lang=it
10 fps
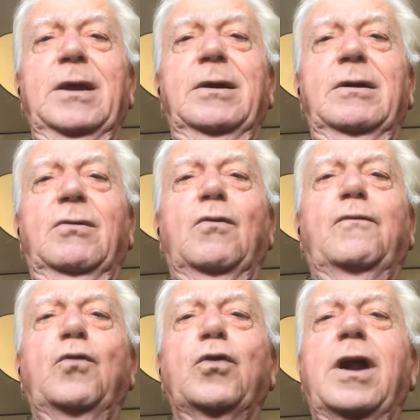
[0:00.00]
o
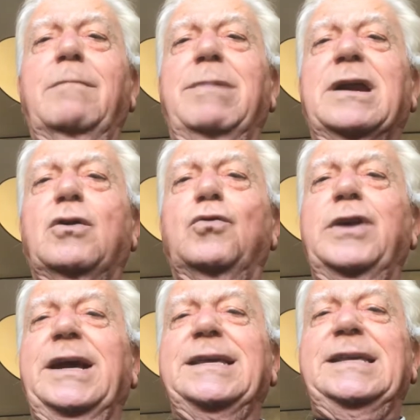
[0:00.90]
fuori dal
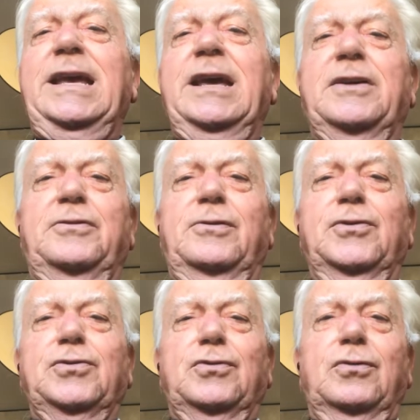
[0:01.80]
balcone che sia, non
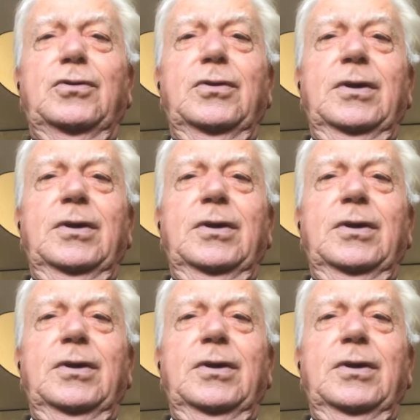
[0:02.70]
lo so.